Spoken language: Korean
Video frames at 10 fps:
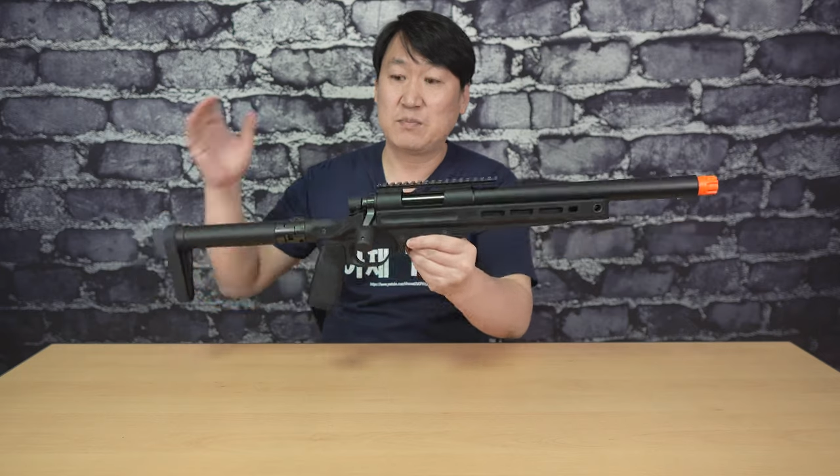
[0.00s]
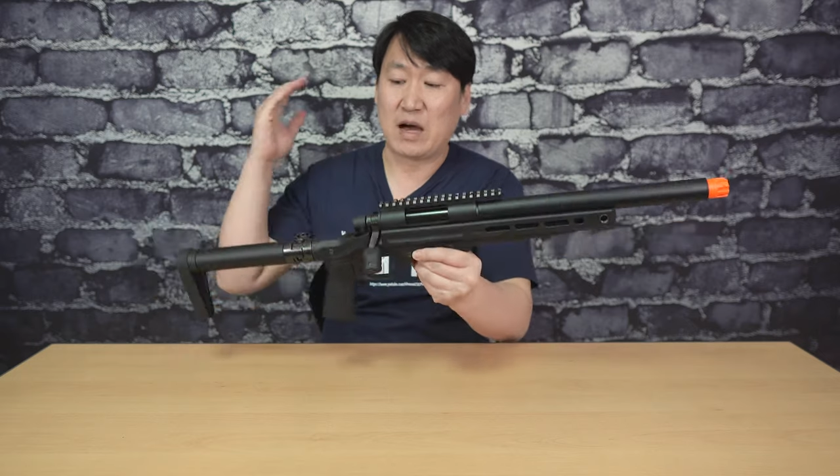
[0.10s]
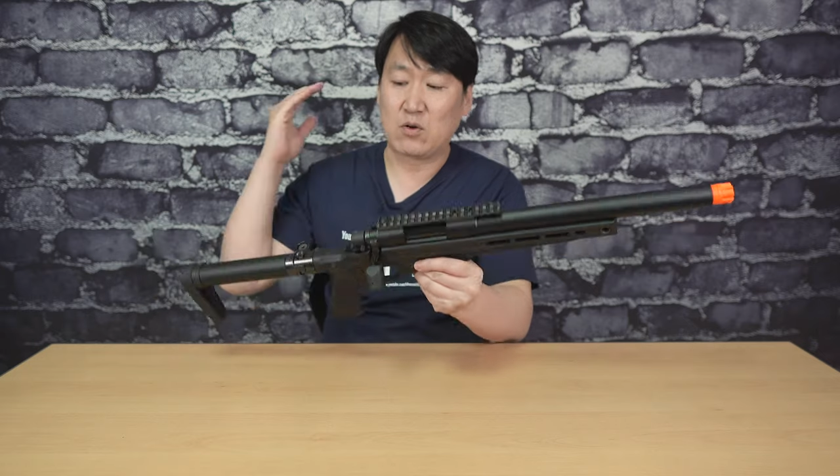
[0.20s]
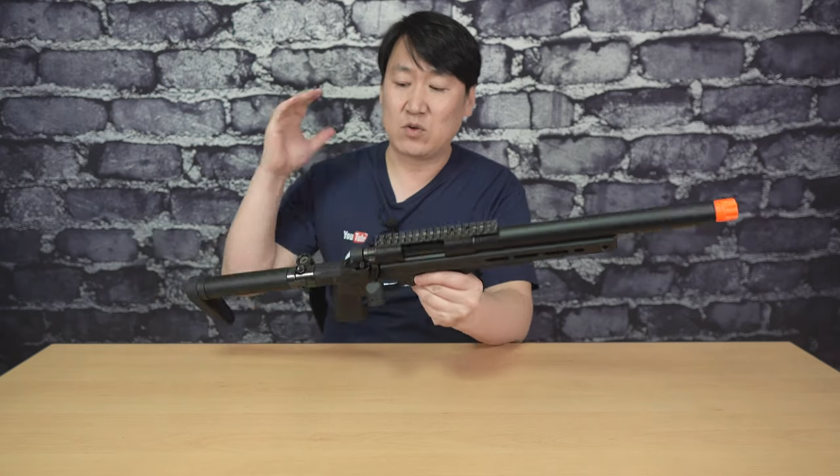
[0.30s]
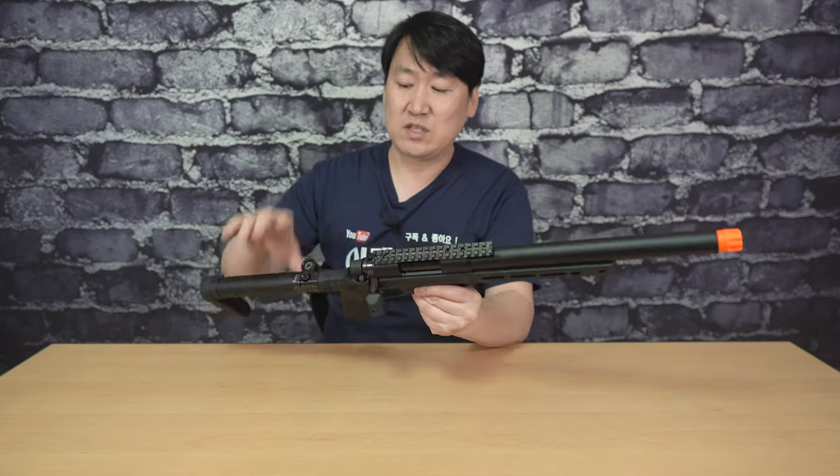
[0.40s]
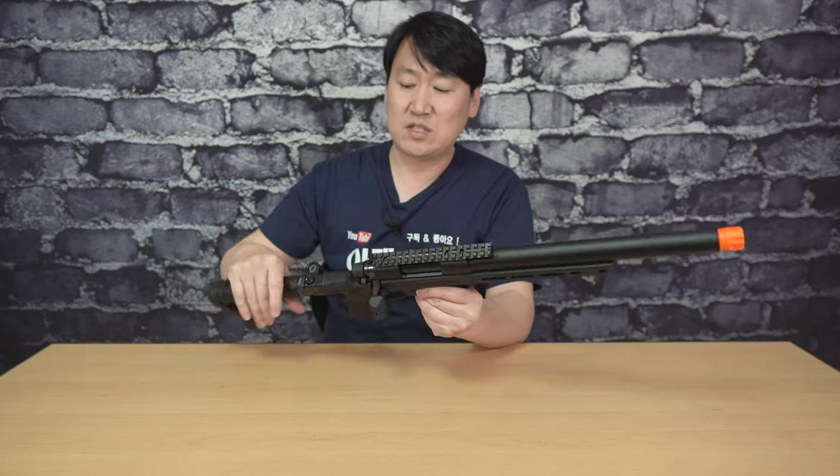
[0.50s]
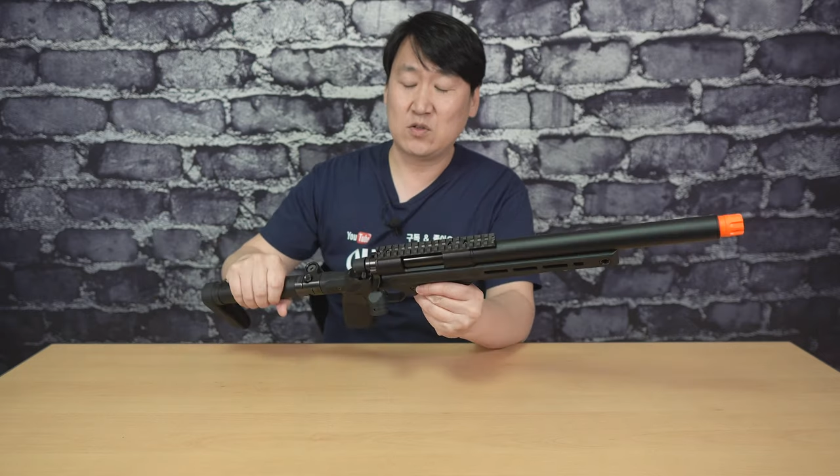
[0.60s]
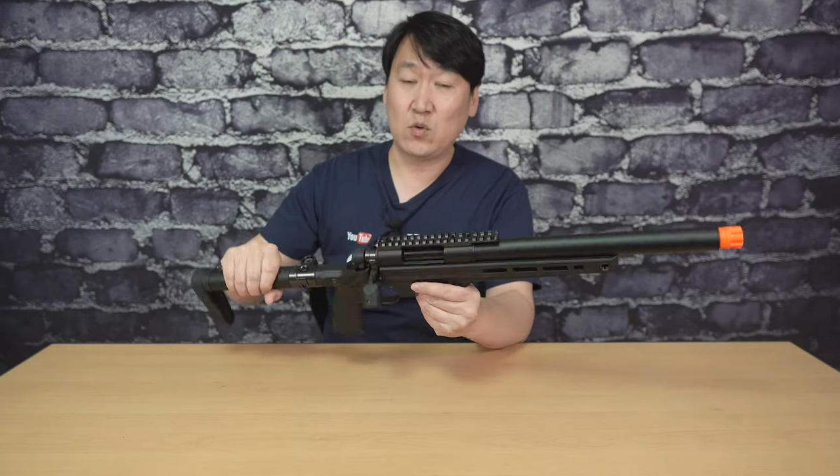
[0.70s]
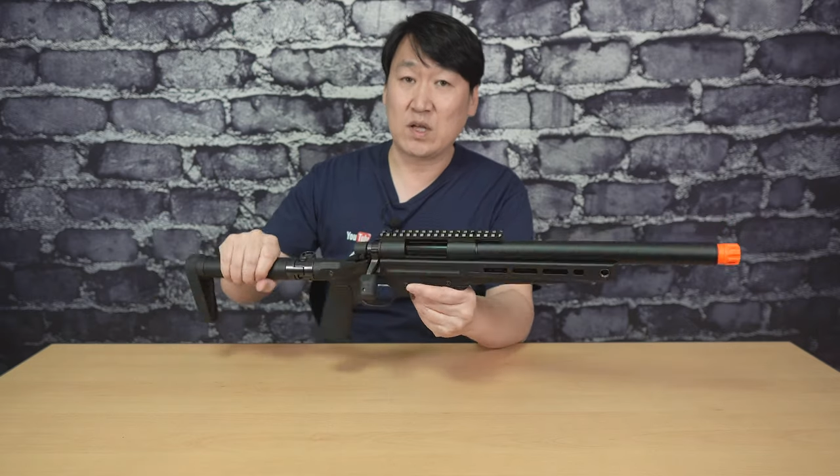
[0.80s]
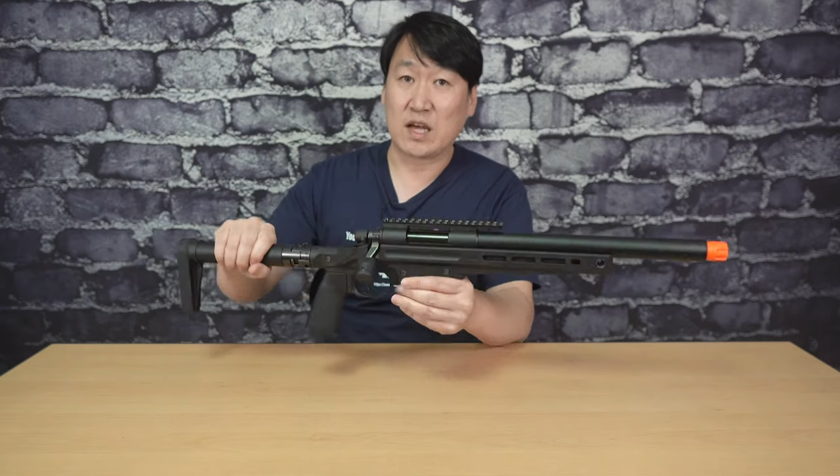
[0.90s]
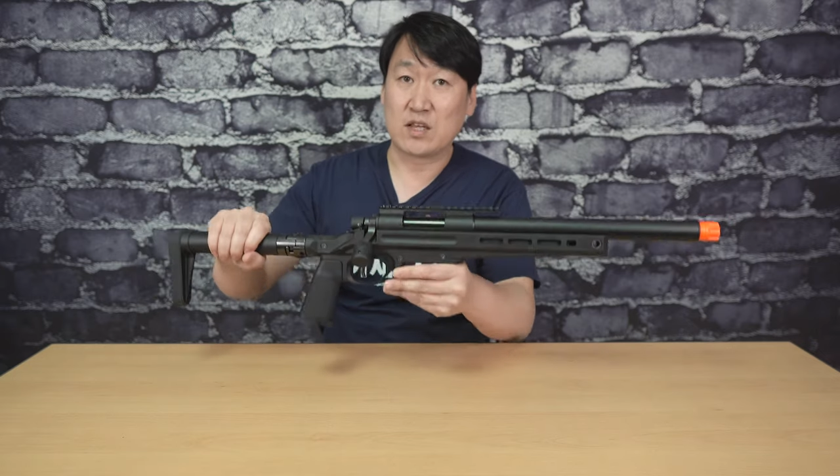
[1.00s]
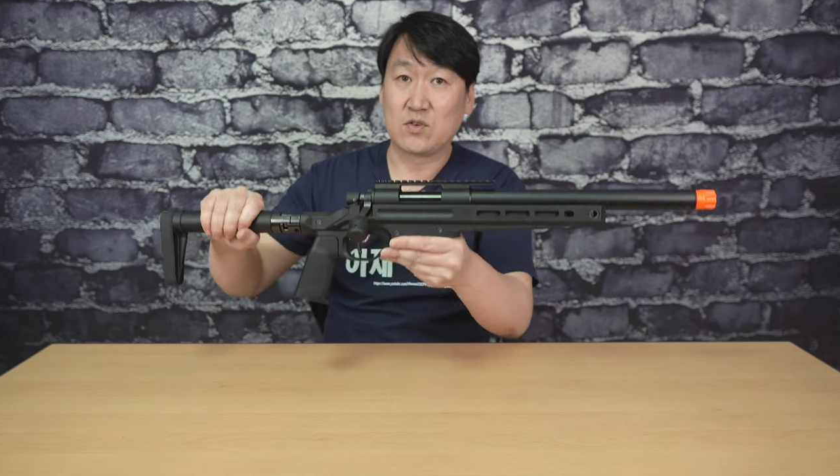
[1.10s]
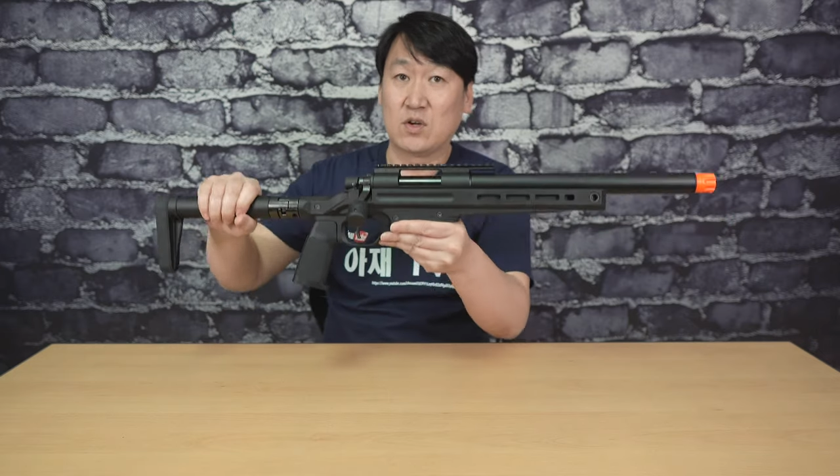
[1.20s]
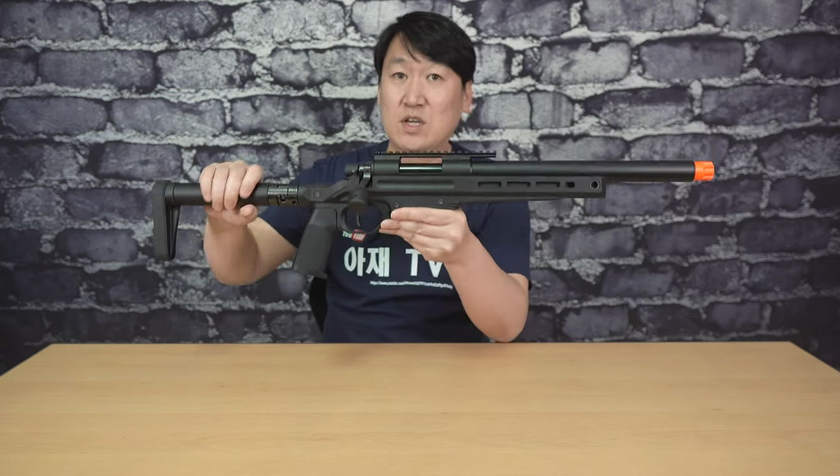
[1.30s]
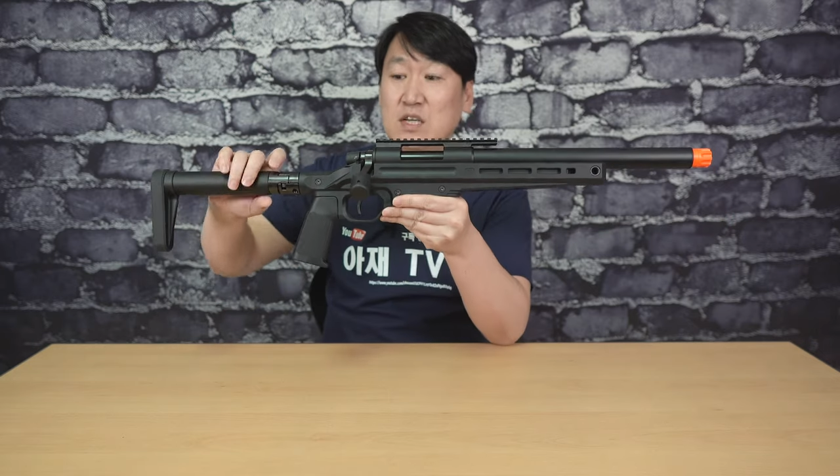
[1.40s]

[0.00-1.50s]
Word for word: 바로 이 스톡이 되겠죠.